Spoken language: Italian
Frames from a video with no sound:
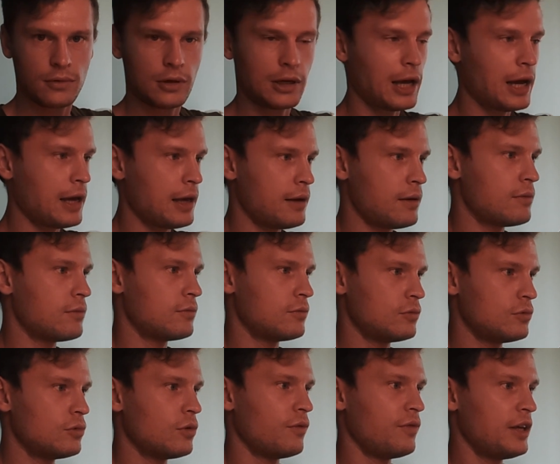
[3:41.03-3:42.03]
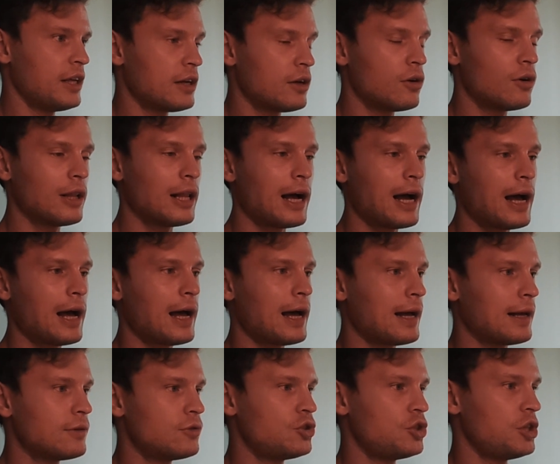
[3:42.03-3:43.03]
ok?
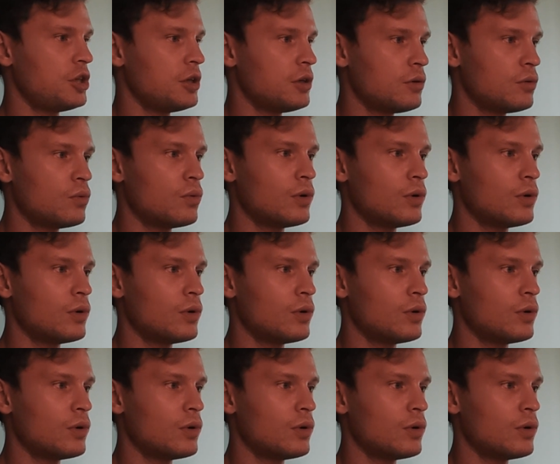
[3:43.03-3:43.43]
1,5,